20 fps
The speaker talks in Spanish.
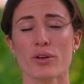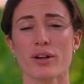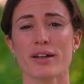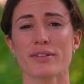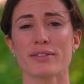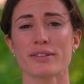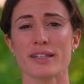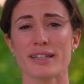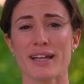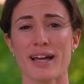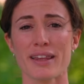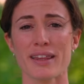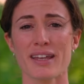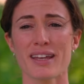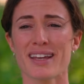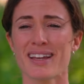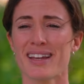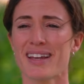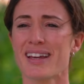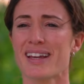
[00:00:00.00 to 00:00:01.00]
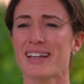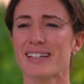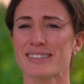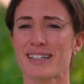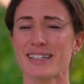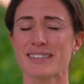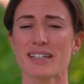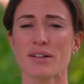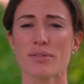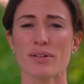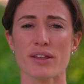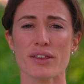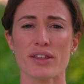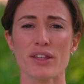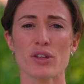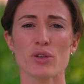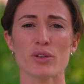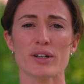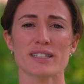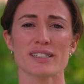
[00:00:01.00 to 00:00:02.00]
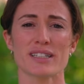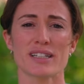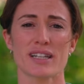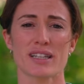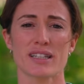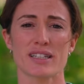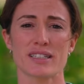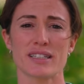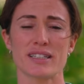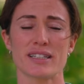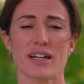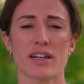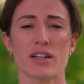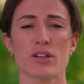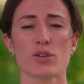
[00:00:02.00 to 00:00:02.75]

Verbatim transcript: cantidad, está establecido que se necesitan